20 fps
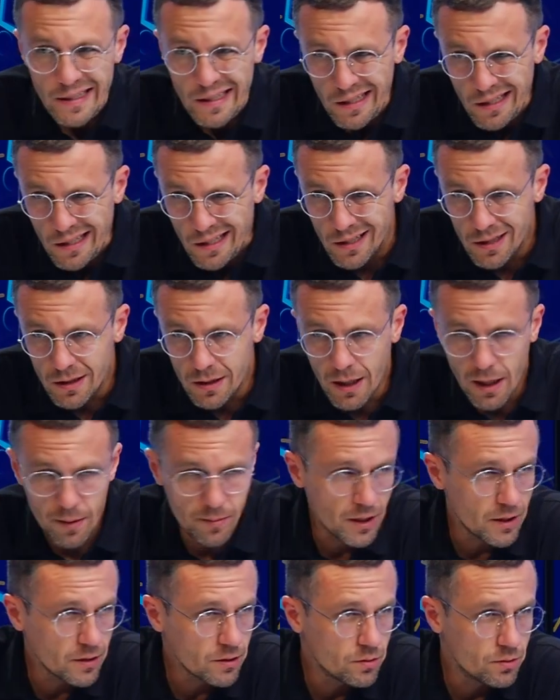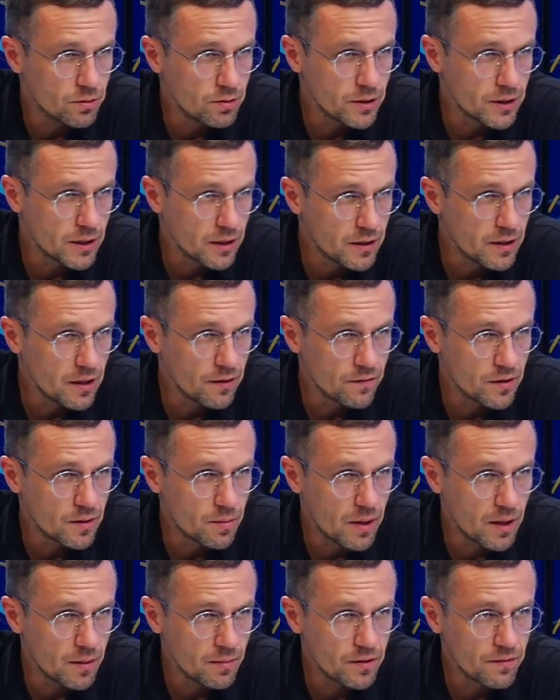i Damian Kulik, i David
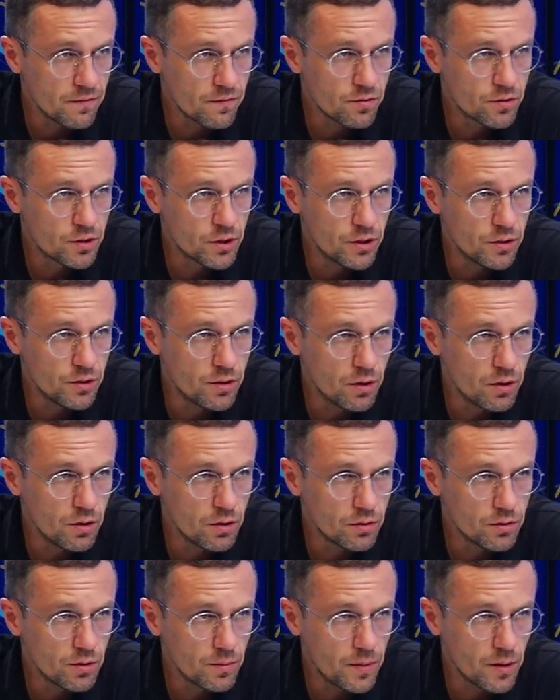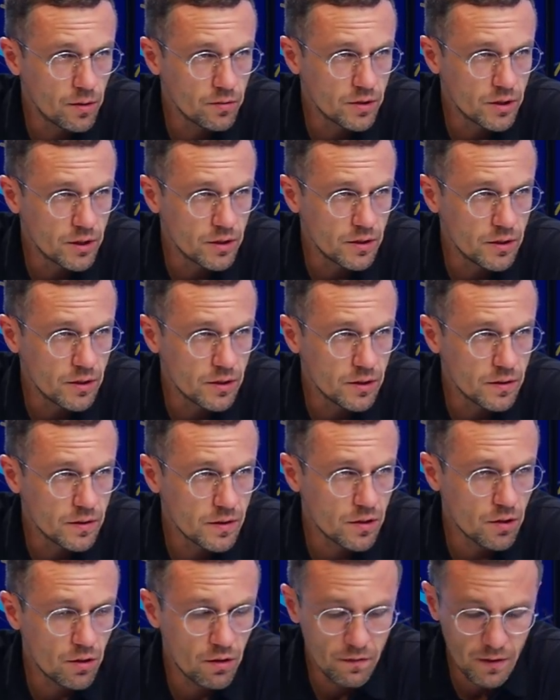Bremley wrócili do, do pełni
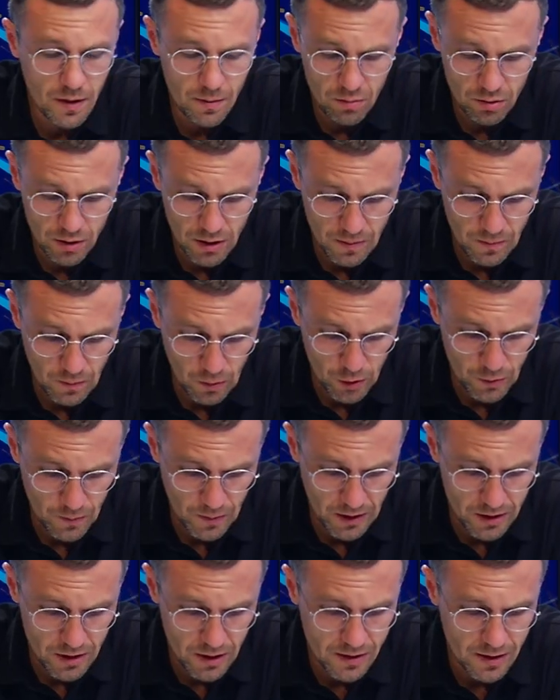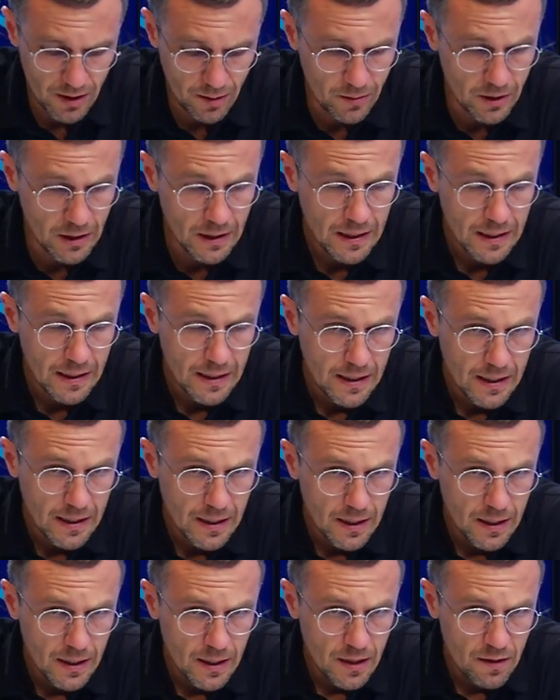zdrowia, bo ten pośpiech czasami
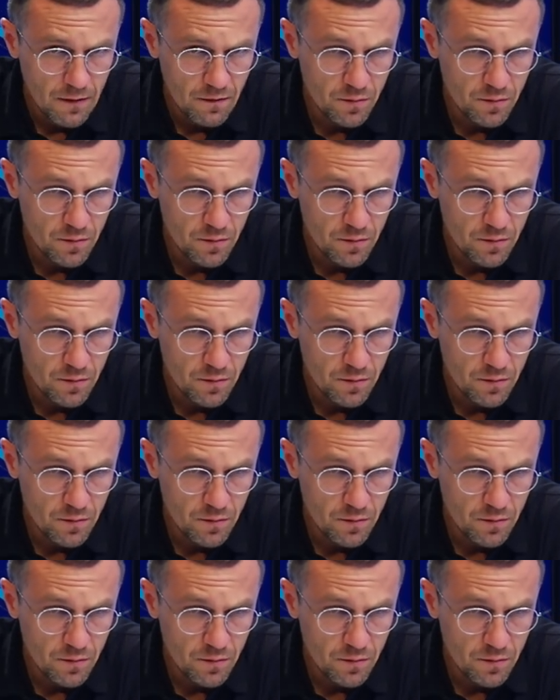w